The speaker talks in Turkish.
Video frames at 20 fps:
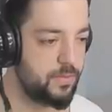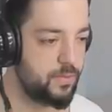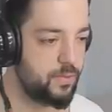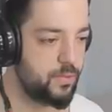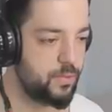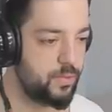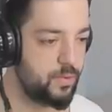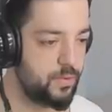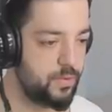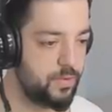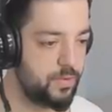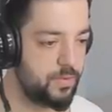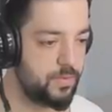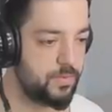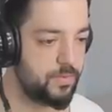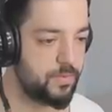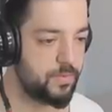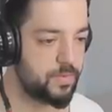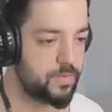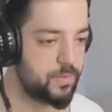Şu
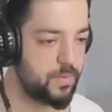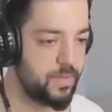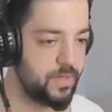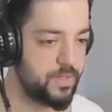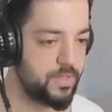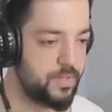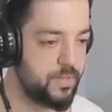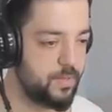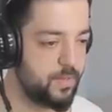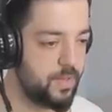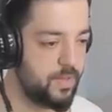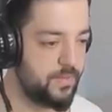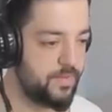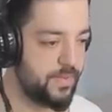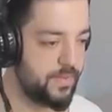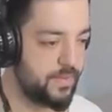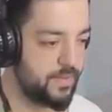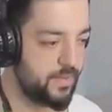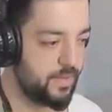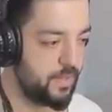bizim aracı
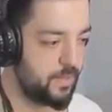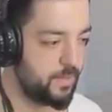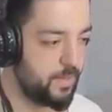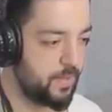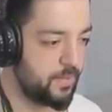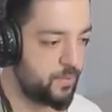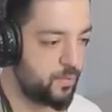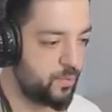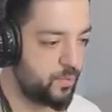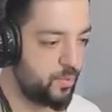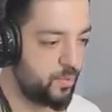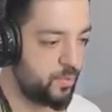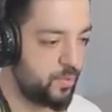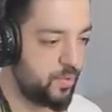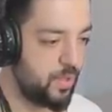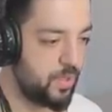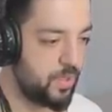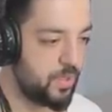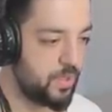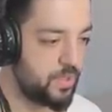mahvettiler. Ben şu
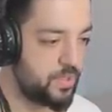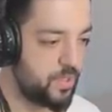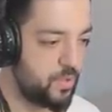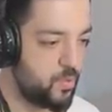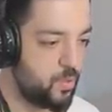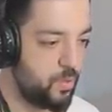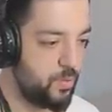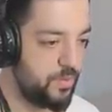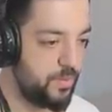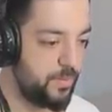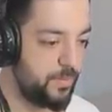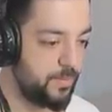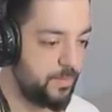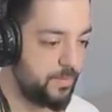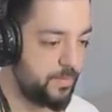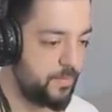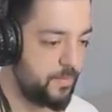araca konayım.